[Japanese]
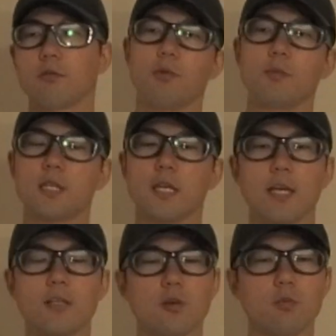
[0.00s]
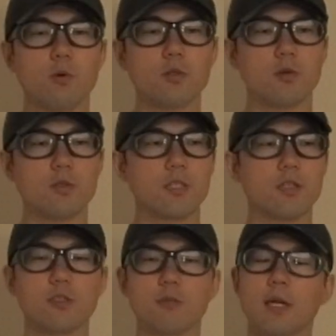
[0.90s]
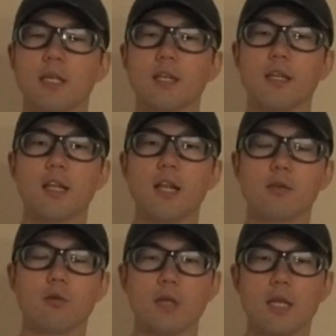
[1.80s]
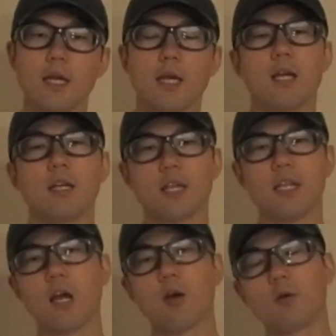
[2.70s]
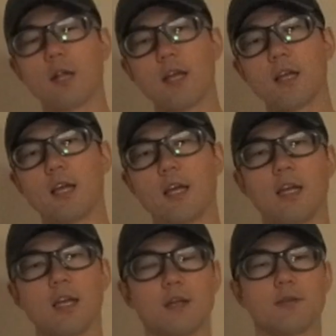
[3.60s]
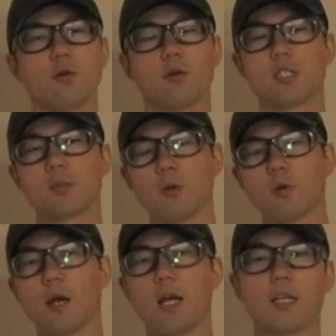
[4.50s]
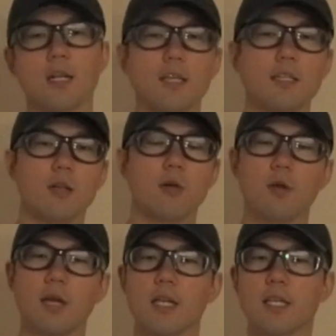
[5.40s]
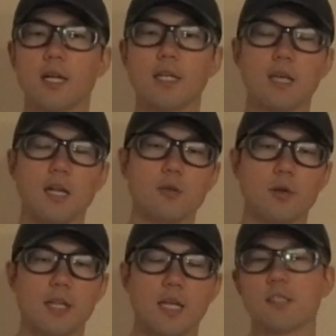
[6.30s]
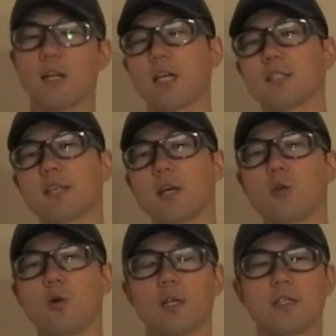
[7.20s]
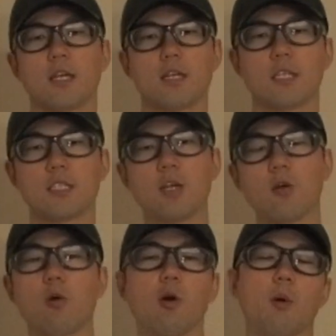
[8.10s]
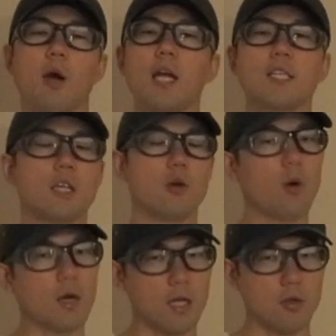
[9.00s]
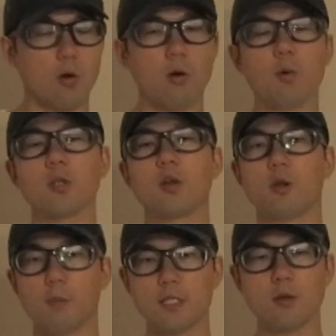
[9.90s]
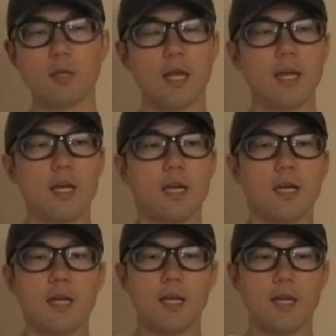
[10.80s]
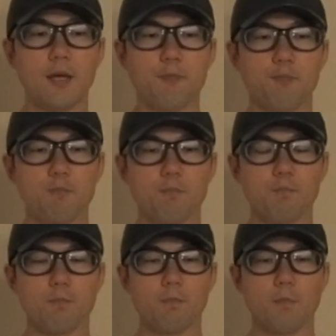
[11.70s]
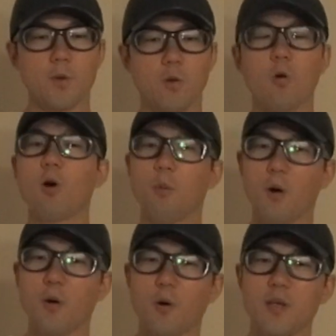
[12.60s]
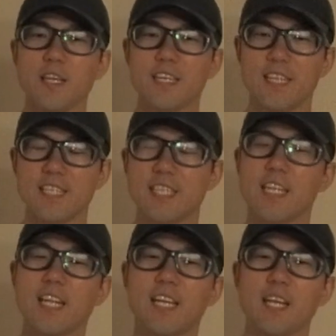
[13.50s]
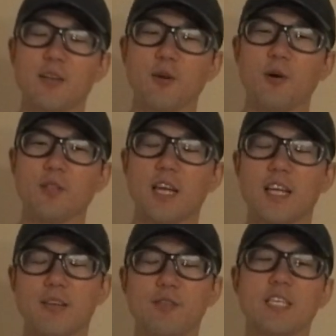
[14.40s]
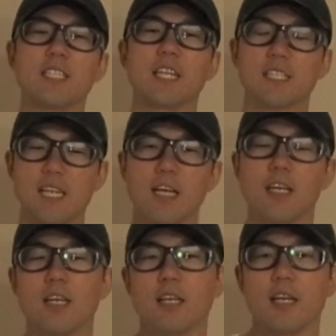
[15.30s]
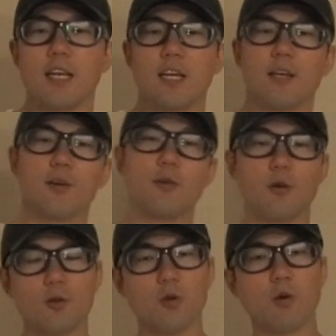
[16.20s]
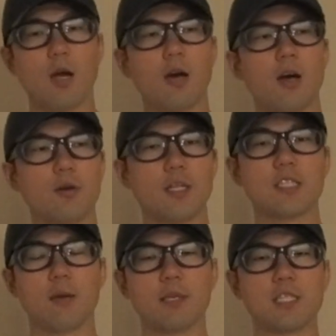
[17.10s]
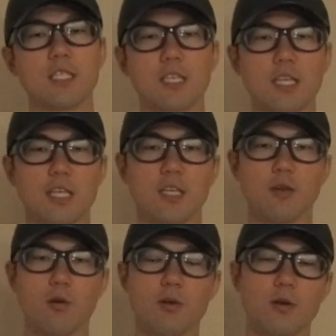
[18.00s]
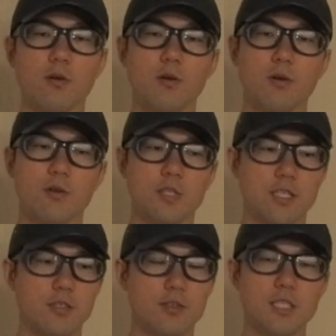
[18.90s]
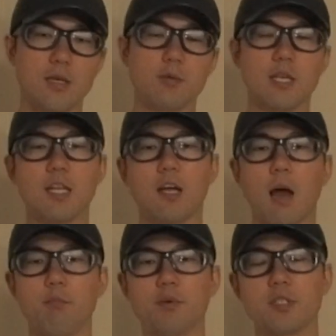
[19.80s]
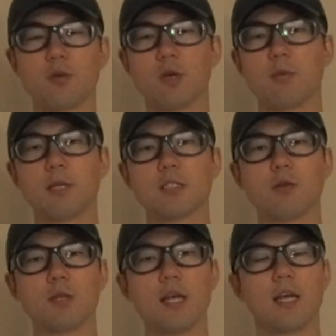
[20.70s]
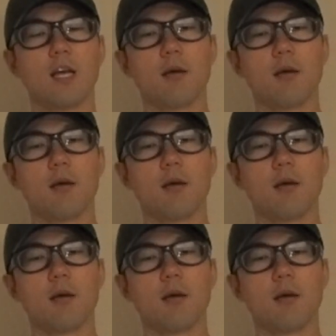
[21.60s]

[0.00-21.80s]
コミュニケーションも少しずつ生まれてきているので何かこうね、えー、ご質問とかいただいたりご意見いただいたらそれに対するアンサー動画っていう形で今後も返していこうかなと思っておりますのでえー、今後もごひいきにしていただけると大変嬉しいですね。えー、この動画をですね、まあ、新規のユーザー向けでアップしておきますので、